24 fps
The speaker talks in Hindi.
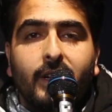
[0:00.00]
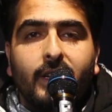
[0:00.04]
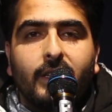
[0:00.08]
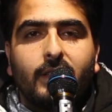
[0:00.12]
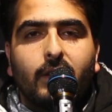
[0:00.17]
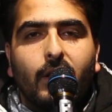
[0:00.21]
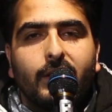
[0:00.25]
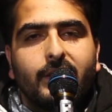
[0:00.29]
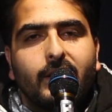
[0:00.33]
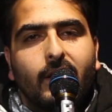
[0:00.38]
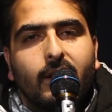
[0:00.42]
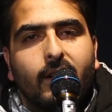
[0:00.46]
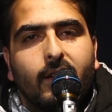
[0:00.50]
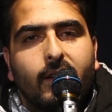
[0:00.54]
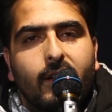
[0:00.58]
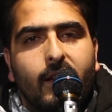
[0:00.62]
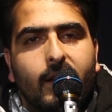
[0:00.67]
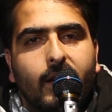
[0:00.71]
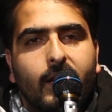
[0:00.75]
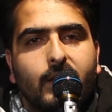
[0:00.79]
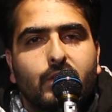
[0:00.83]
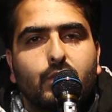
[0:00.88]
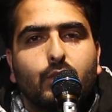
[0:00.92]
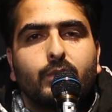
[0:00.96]
वन दादि
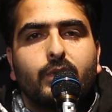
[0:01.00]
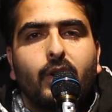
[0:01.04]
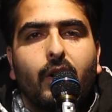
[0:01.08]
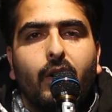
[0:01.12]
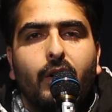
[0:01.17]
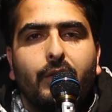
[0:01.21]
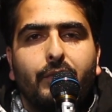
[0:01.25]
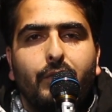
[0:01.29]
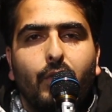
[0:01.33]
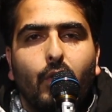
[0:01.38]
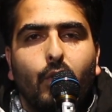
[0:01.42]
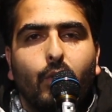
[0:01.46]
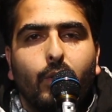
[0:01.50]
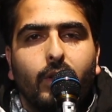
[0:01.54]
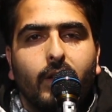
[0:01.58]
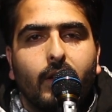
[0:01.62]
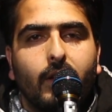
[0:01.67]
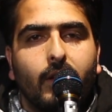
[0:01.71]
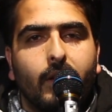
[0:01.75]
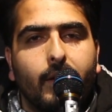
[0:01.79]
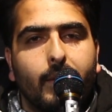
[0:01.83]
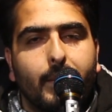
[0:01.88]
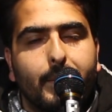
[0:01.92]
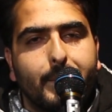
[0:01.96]
हैरान गसन त्रो
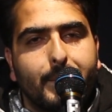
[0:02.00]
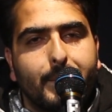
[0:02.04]
ये